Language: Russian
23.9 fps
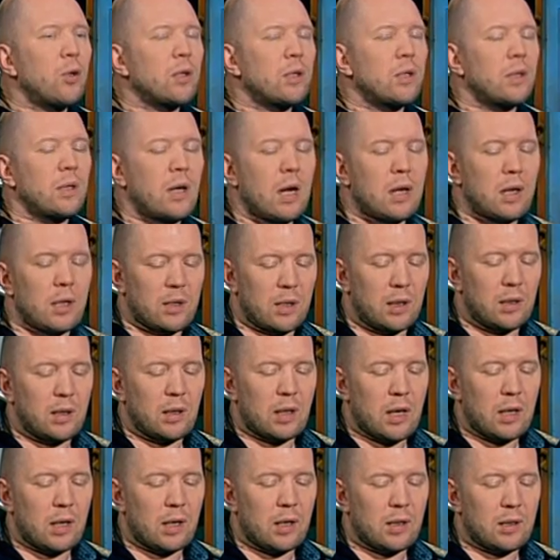это как, раз, это
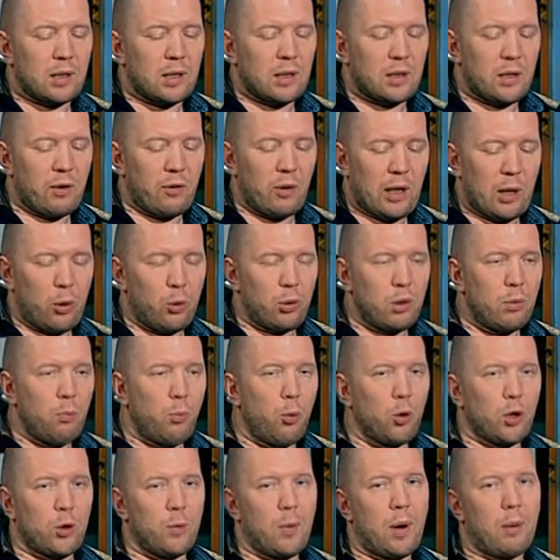как раз заставило холодным
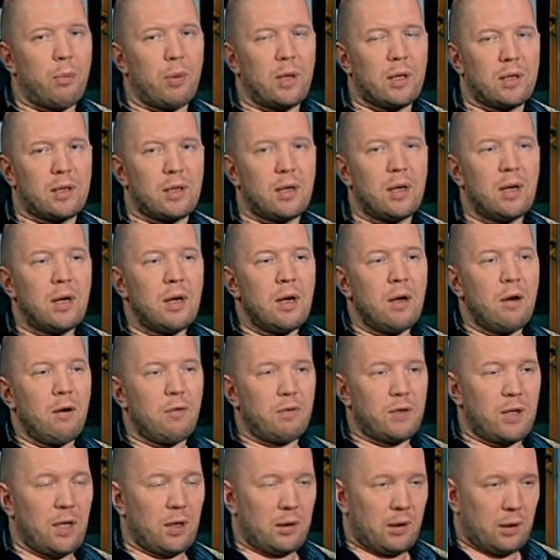потом облиться
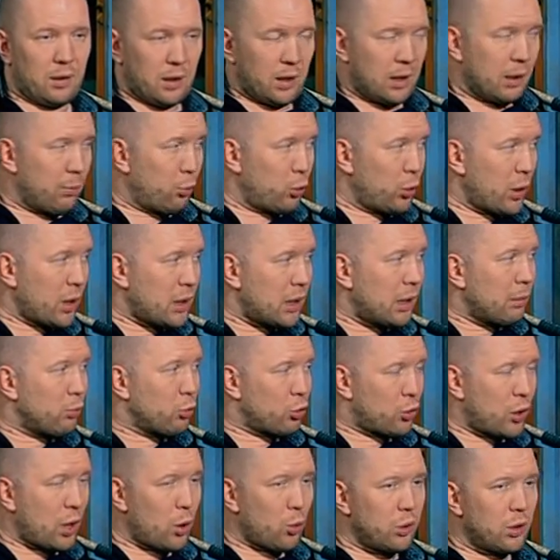всех, так сказать, наблюдателей
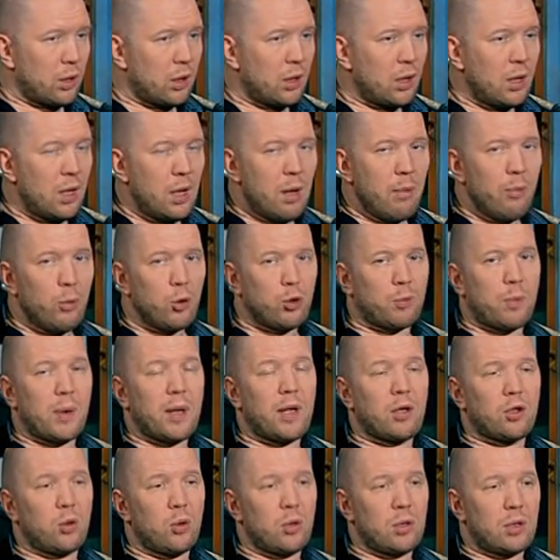международных. Потому что
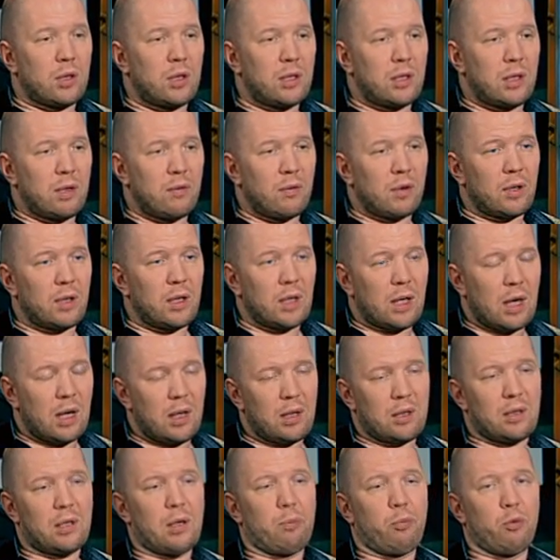понятно, что если северные
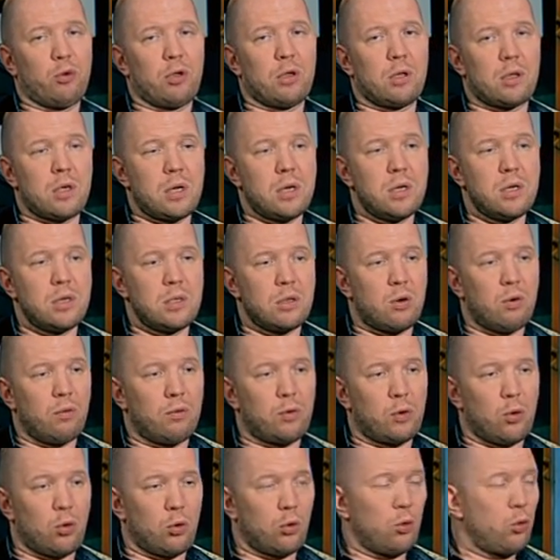корейцы запустят Инху в
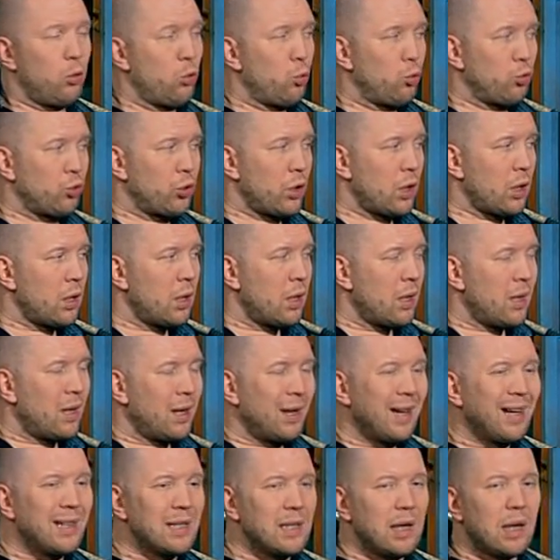сторону южной,
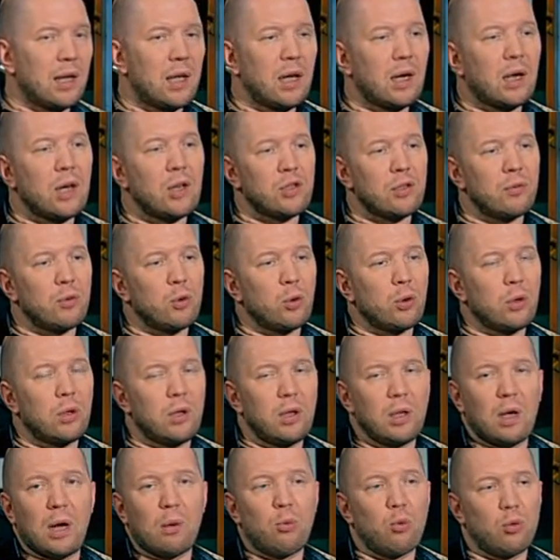где она окажется в итоге
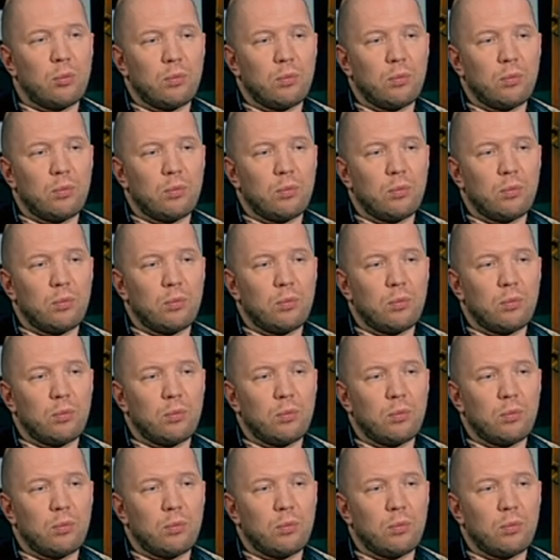никому